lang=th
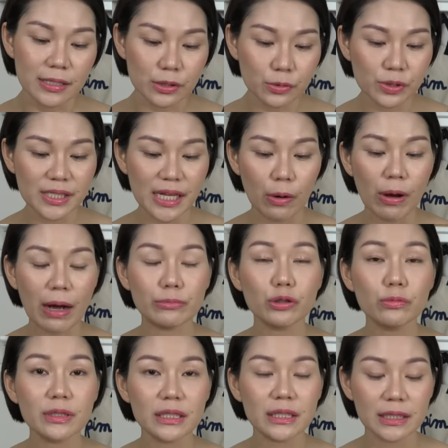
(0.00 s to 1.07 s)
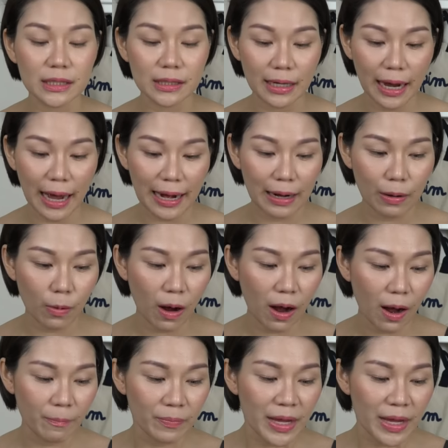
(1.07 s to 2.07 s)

สูญเสียความชุ่มชื้นนะคะแล้วก็